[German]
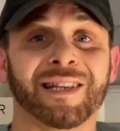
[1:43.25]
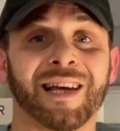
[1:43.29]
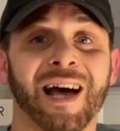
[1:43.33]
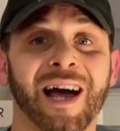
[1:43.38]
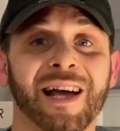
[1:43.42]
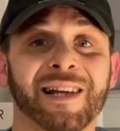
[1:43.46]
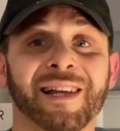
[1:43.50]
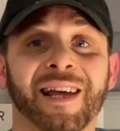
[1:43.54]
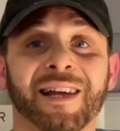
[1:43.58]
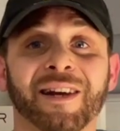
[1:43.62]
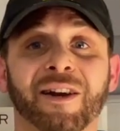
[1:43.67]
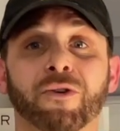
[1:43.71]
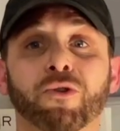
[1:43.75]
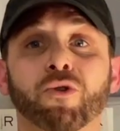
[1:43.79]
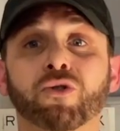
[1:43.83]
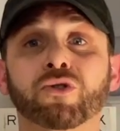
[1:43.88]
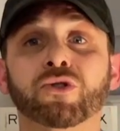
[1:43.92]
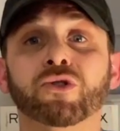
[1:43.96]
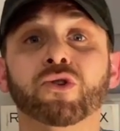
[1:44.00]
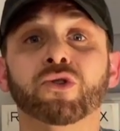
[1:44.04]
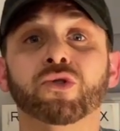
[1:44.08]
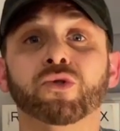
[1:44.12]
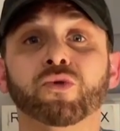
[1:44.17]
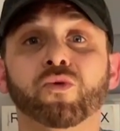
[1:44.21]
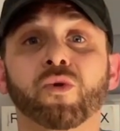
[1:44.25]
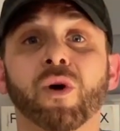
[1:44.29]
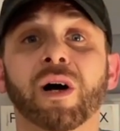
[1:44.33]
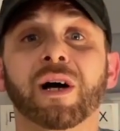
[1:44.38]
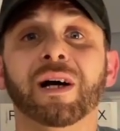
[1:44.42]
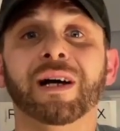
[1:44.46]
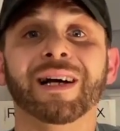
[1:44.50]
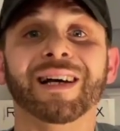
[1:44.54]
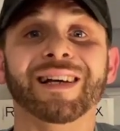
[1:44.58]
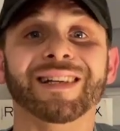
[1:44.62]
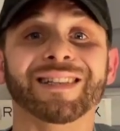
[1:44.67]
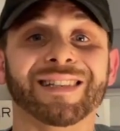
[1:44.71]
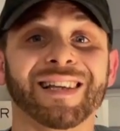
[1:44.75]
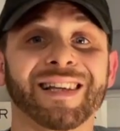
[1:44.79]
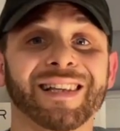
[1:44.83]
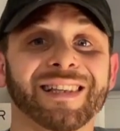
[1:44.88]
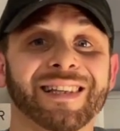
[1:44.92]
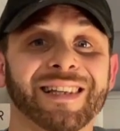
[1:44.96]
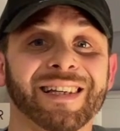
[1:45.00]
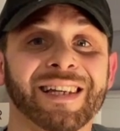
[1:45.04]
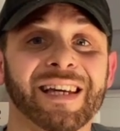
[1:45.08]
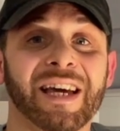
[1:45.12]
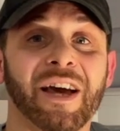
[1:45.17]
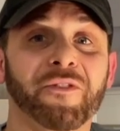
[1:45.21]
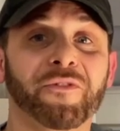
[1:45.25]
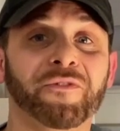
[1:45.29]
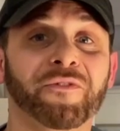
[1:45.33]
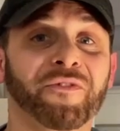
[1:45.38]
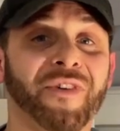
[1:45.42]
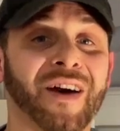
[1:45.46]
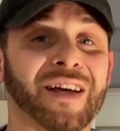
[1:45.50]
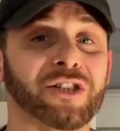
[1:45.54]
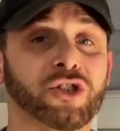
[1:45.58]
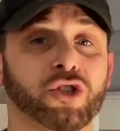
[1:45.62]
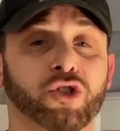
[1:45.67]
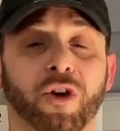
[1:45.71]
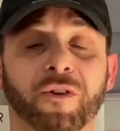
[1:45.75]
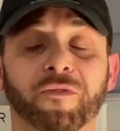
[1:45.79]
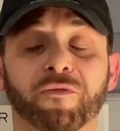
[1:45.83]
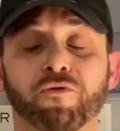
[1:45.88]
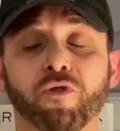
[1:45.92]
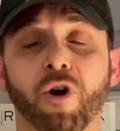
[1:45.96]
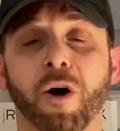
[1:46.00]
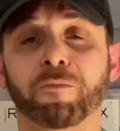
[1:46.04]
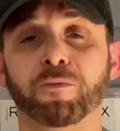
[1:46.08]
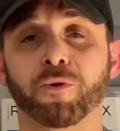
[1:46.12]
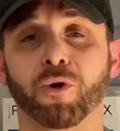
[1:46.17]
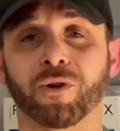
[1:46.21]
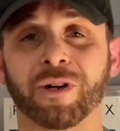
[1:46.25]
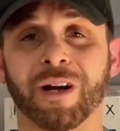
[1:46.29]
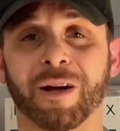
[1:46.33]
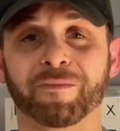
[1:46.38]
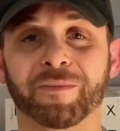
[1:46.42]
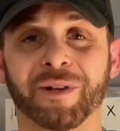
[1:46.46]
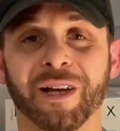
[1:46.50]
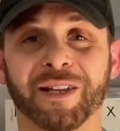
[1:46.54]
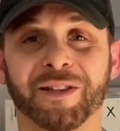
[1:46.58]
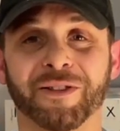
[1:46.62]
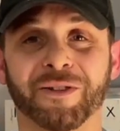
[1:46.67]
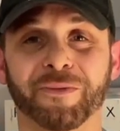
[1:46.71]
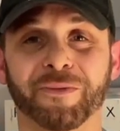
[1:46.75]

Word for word: an deiner Luxusuhr sind hier fast schon vorprogrammiert.